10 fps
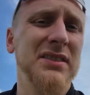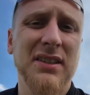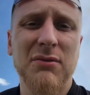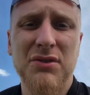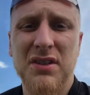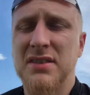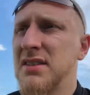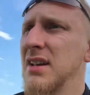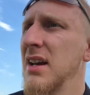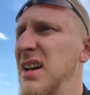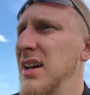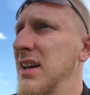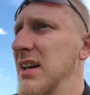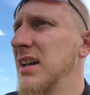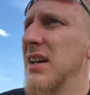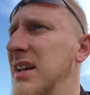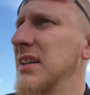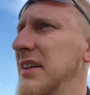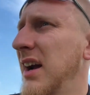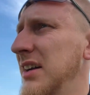cały czas
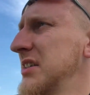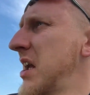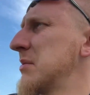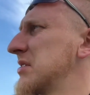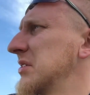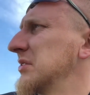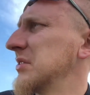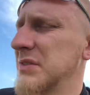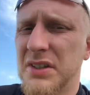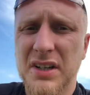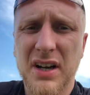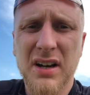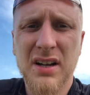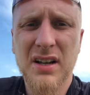jechać. Nie wiem, z czego to wynika.